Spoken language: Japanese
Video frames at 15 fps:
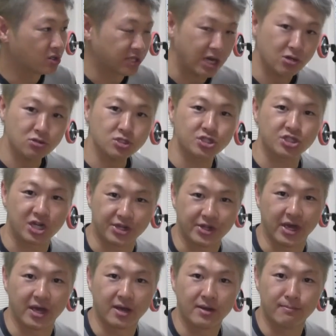タクシーが
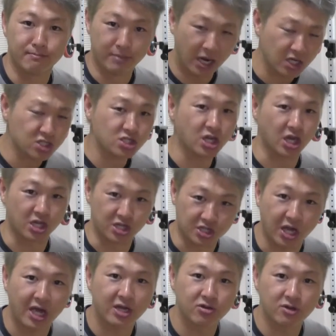ね、マジでい
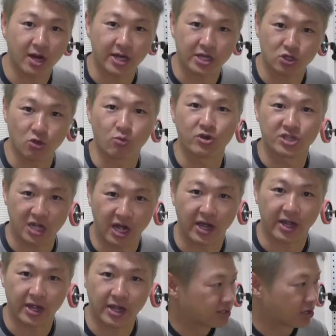ないぐらい人もいない。